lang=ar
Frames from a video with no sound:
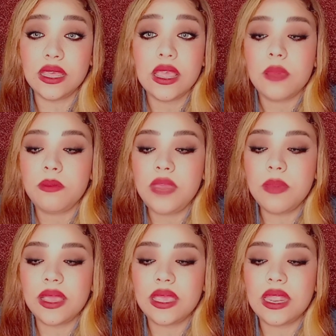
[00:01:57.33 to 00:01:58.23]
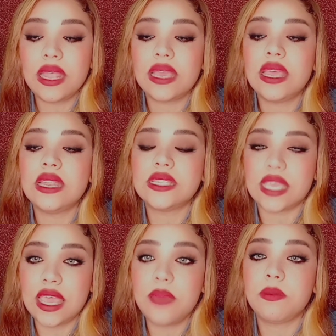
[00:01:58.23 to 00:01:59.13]
بيمكنك
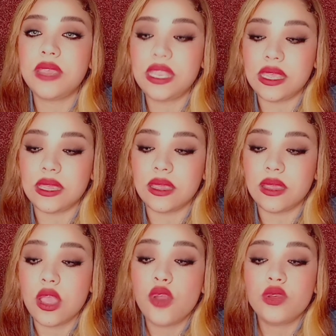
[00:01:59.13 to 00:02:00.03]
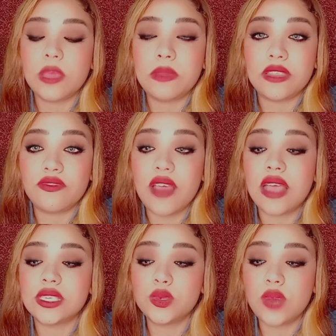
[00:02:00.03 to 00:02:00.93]
الذهاب إليه وده بيدفع
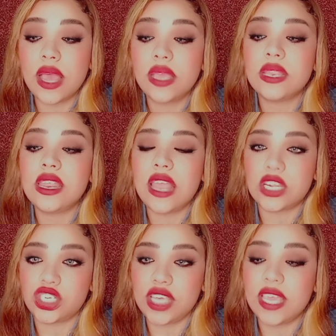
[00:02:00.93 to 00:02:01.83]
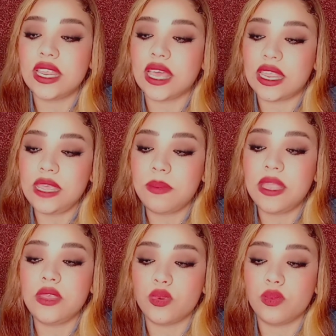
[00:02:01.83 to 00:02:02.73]
ذوقك للأشياء الغريبة اليوم